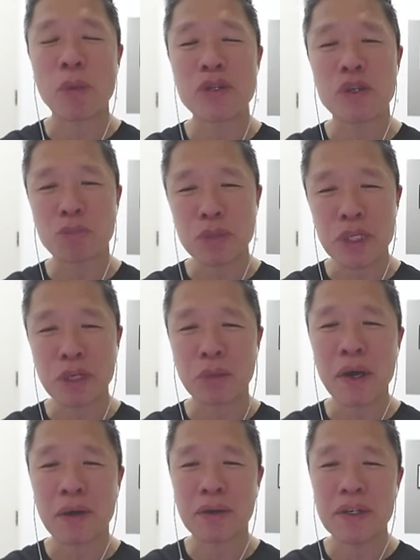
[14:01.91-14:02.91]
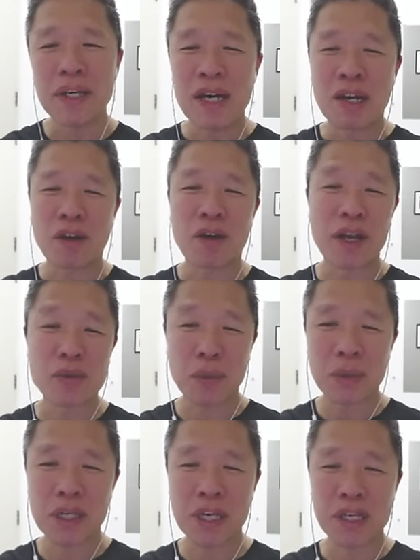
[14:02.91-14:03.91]
있을 뿐이고요, 거래
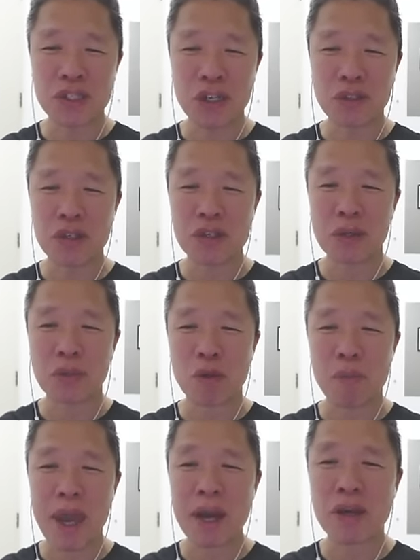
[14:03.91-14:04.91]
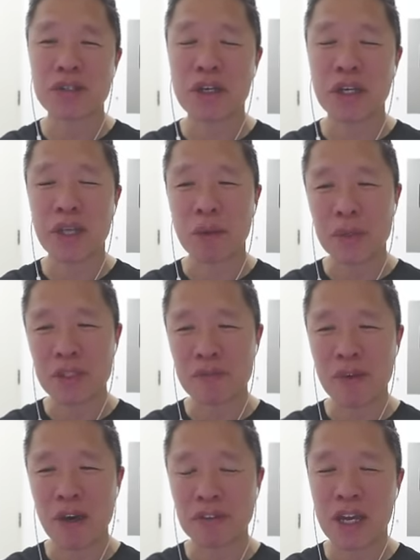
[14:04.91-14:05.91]
조건이 전술적으로 매력적이 되고
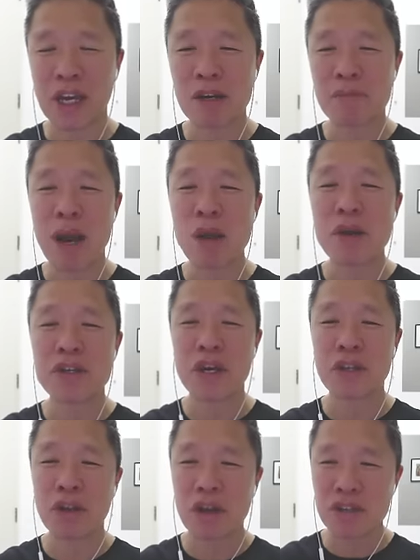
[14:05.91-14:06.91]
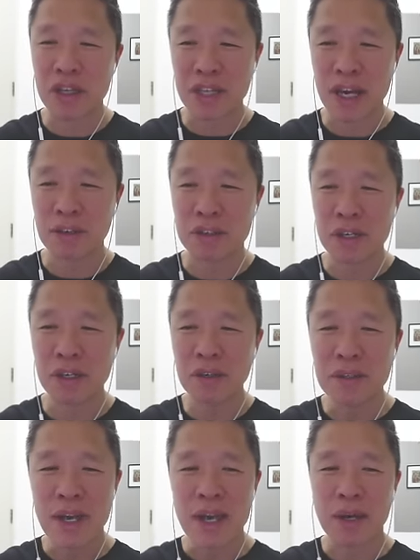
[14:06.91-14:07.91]
있으며, 그 얘기는 밸류에이션에 떨어져 있다는 거죠.
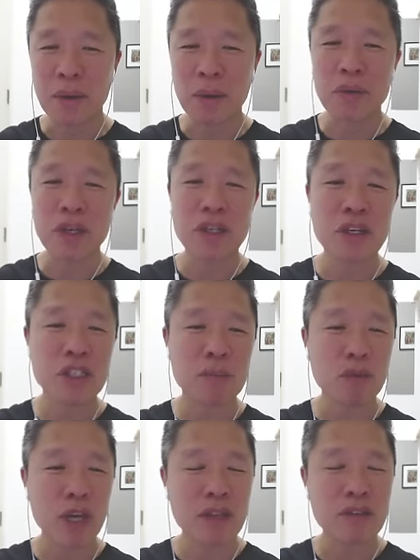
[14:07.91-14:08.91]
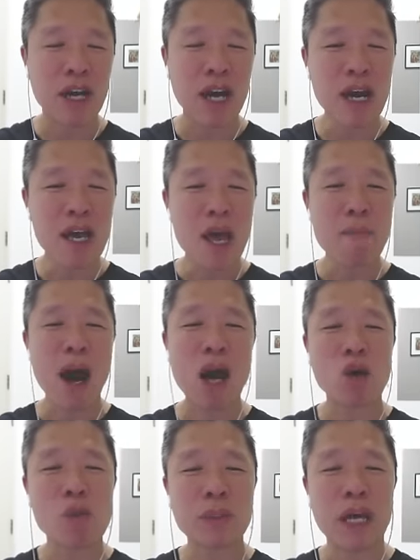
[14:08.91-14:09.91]
그리고 리더십 트렌드가
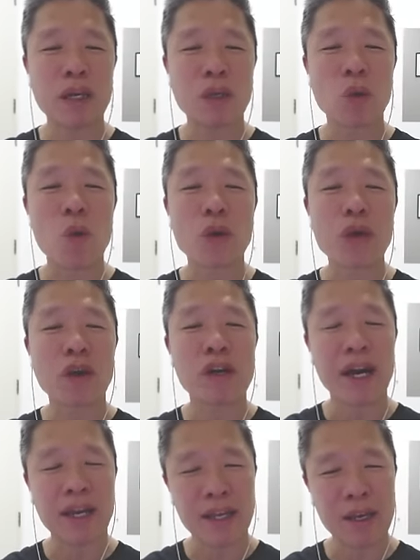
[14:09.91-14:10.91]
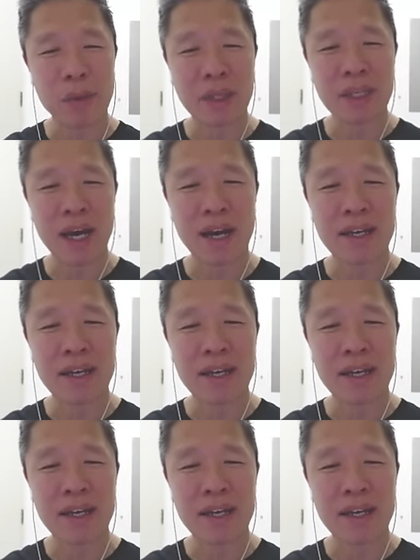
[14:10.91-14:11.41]
방어보다는 공격을 가리키고 있다.